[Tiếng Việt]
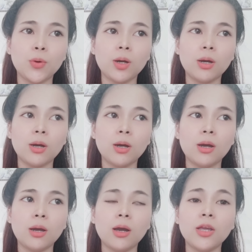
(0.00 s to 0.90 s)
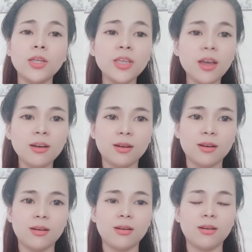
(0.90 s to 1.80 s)
có cái động lực để có thể là
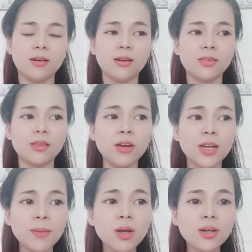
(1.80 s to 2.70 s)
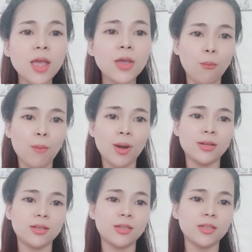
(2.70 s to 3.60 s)
vươn lên bởi vì sao
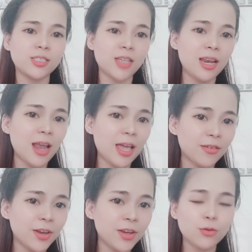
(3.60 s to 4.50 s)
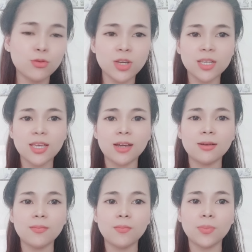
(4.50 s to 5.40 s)
di nguyện của
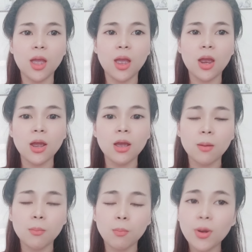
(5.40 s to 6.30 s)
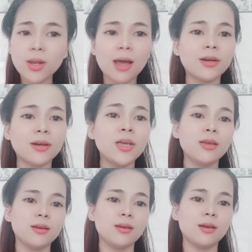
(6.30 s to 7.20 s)
mẹ mình còn đó những
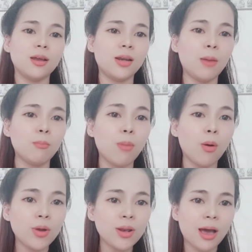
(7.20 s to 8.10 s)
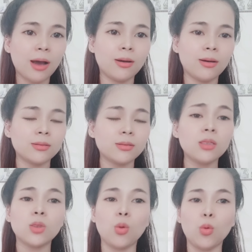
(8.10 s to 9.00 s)
điều những cái
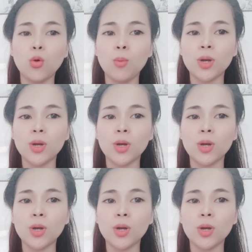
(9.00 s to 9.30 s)
hoài bão